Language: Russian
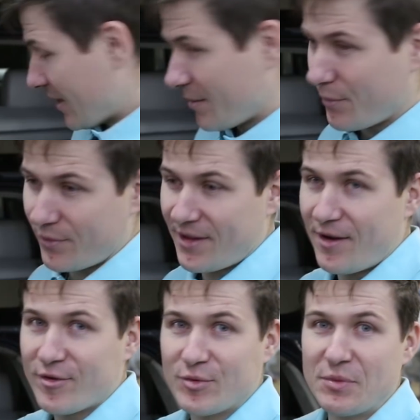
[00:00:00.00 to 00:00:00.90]
данному
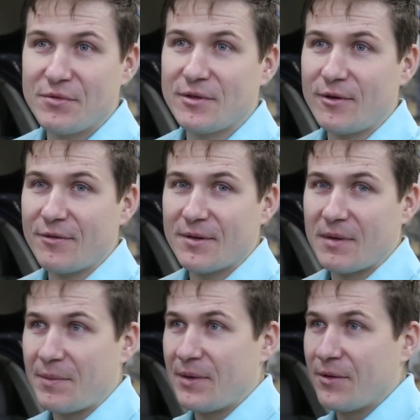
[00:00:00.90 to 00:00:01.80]
владельцу повезло
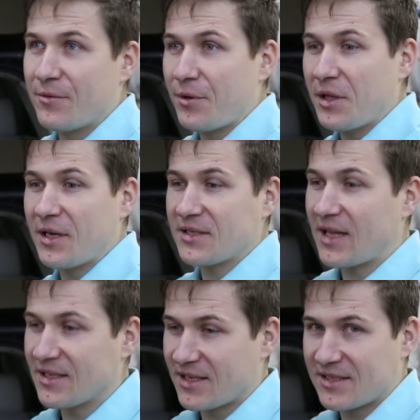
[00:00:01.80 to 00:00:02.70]
автомобиль у него
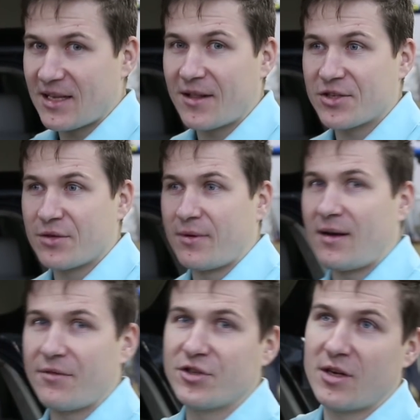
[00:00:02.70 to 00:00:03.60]
гидростанция осталась жива.